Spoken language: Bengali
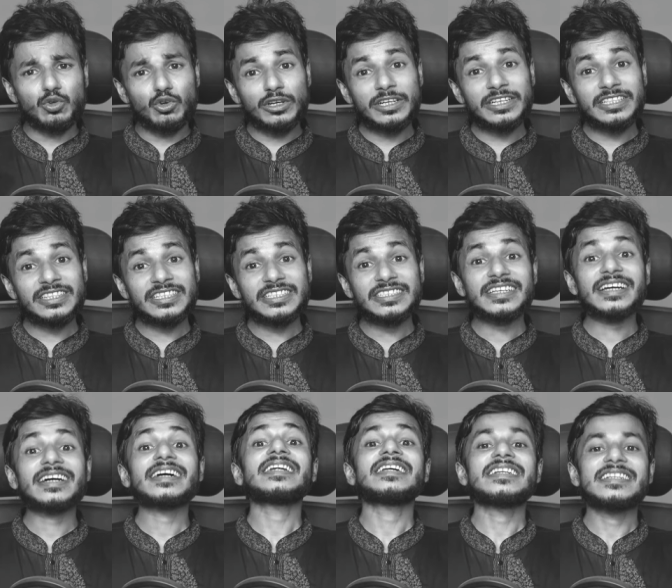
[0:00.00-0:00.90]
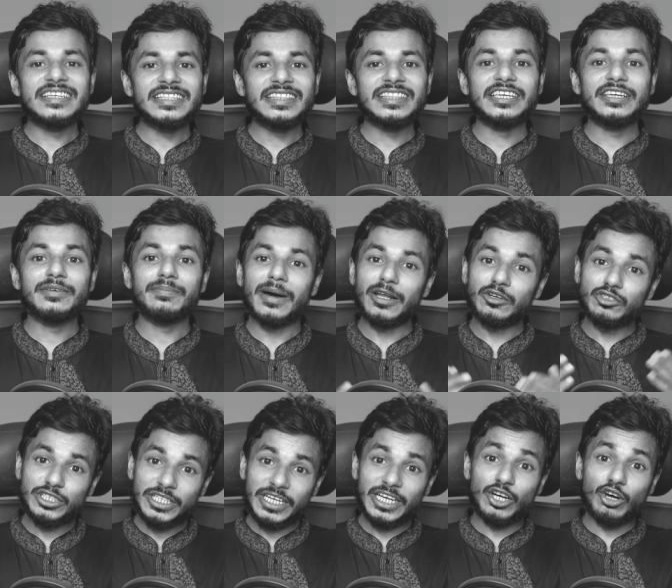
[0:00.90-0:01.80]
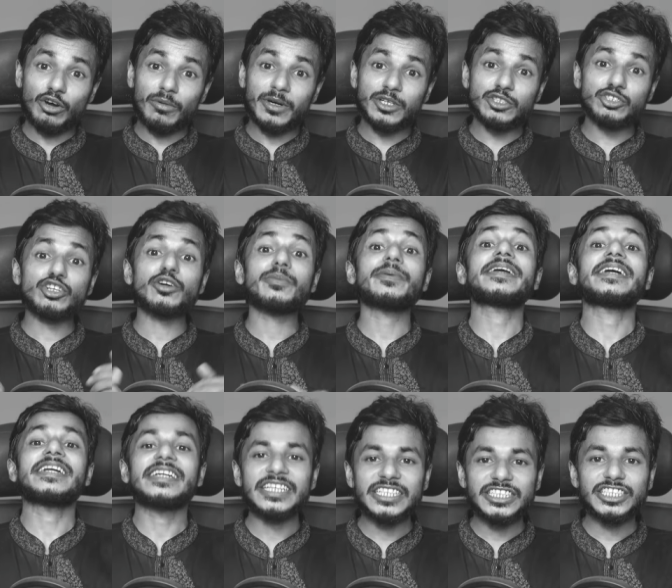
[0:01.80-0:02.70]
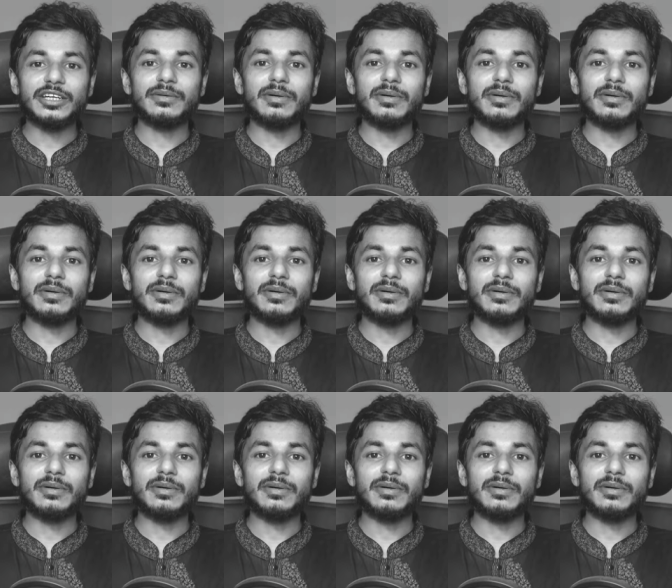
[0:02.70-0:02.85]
দুর্নীতি যেখানে নীতি মানুষ সেখানে অমানুষ হবে এটাই